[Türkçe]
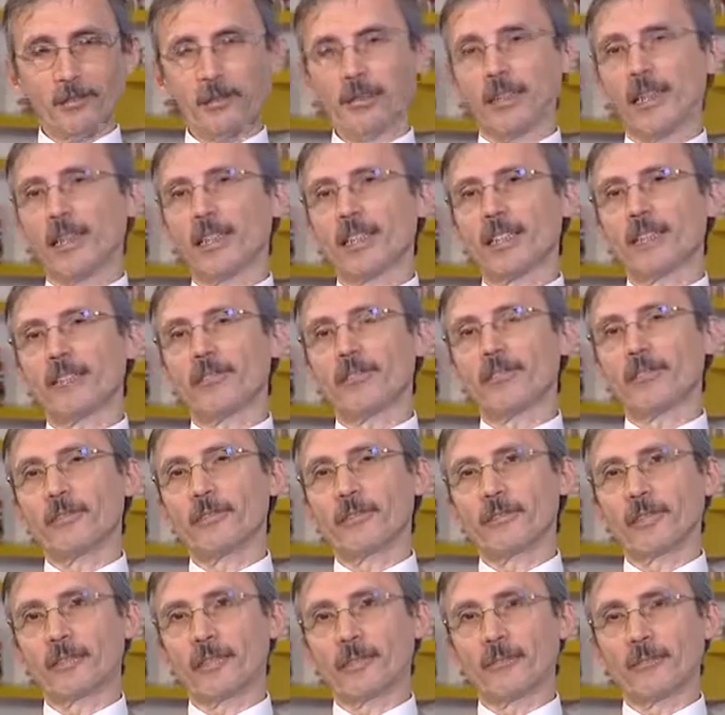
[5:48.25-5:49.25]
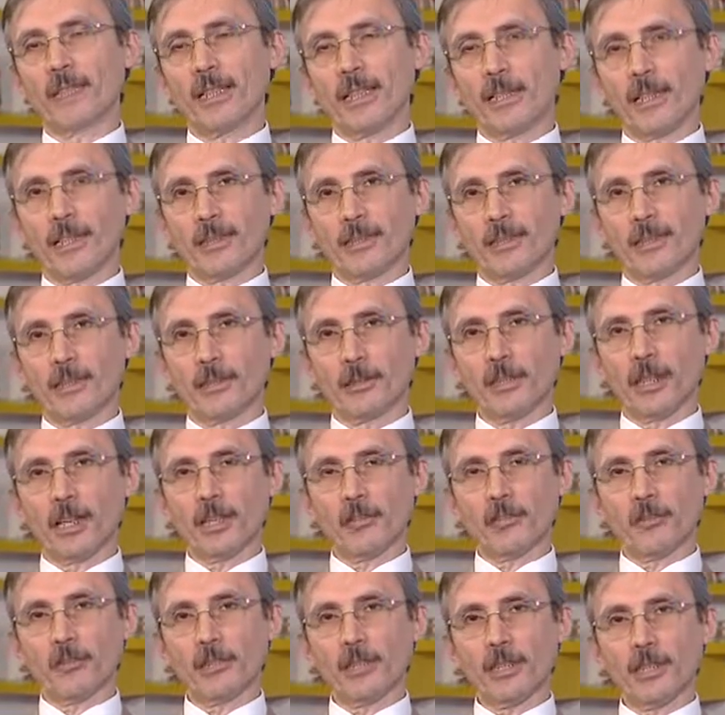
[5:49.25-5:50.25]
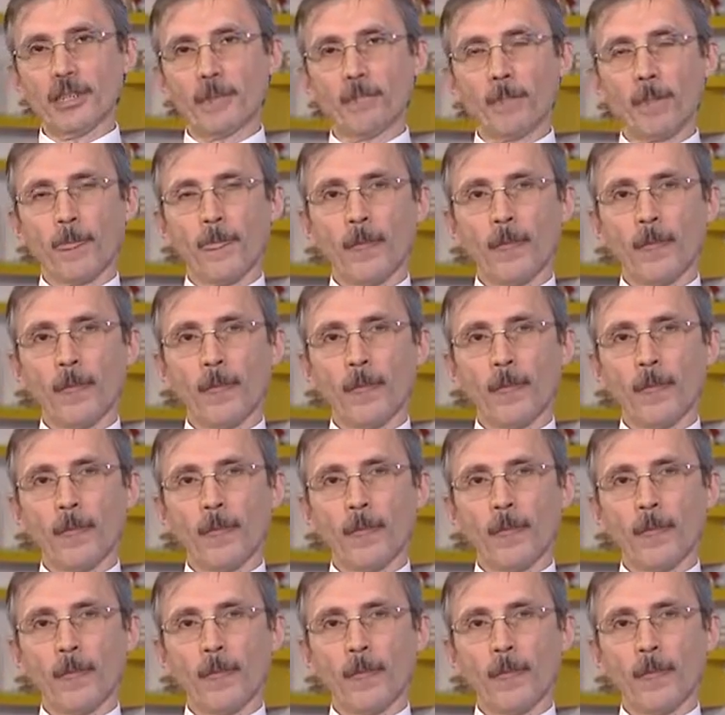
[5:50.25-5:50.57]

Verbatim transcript: ARGE merkezlerini açtılar. Hı hı.